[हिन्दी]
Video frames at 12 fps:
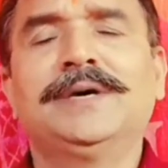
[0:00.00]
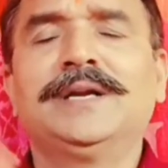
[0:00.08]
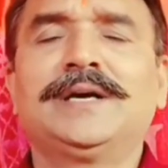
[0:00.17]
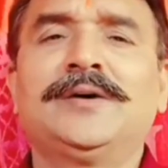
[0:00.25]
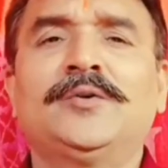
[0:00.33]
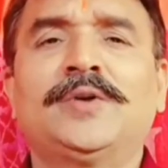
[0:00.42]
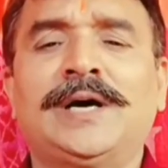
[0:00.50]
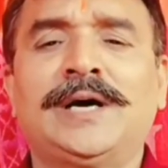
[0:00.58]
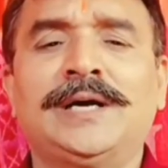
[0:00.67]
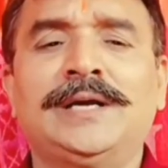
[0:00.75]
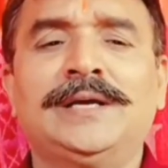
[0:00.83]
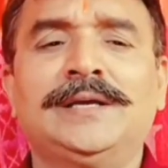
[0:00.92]
मन का हो रहा
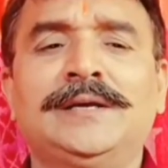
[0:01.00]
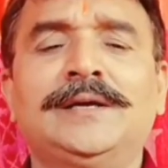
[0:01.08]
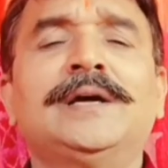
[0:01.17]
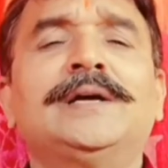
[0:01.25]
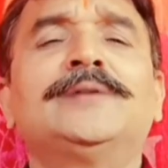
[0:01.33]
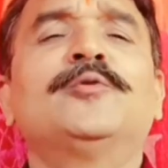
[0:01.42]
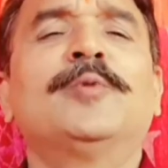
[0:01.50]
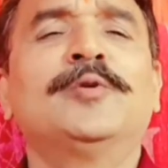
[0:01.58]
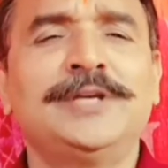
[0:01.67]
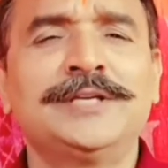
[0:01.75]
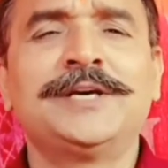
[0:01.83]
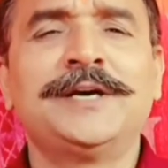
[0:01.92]
है तो
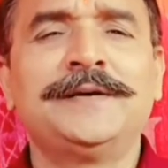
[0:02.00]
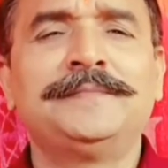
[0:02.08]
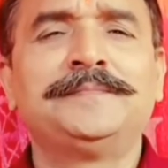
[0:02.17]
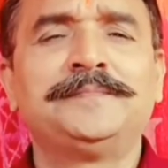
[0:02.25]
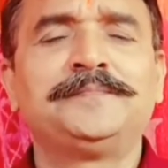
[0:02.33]
बहुत ही अच्छा है